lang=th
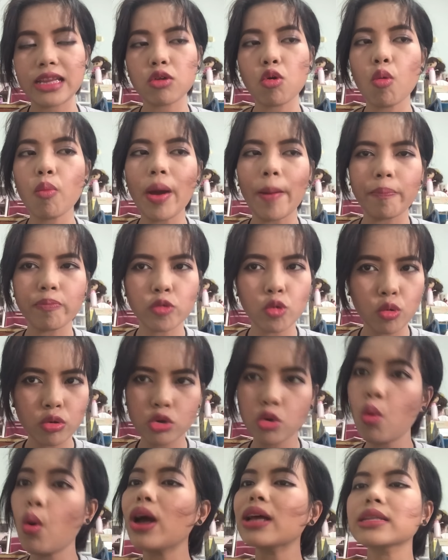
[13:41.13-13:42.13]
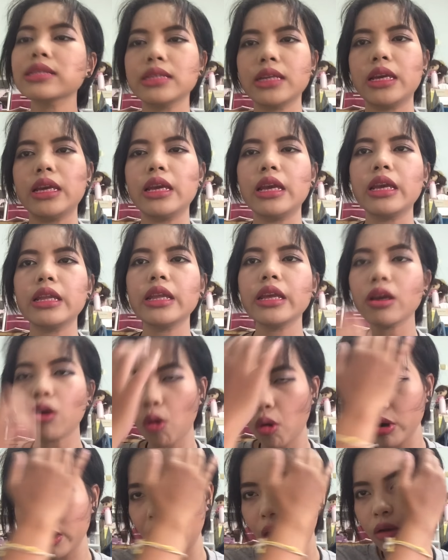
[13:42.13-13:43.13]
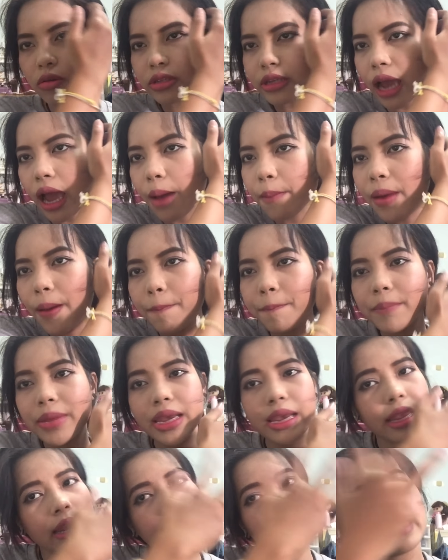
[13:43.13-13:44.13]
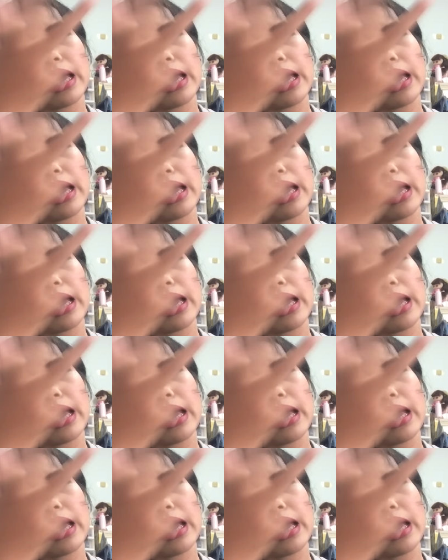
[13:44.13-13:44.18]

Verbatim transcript: ทุกแบบทุกช่วงสีที่คนเราจะแบบมี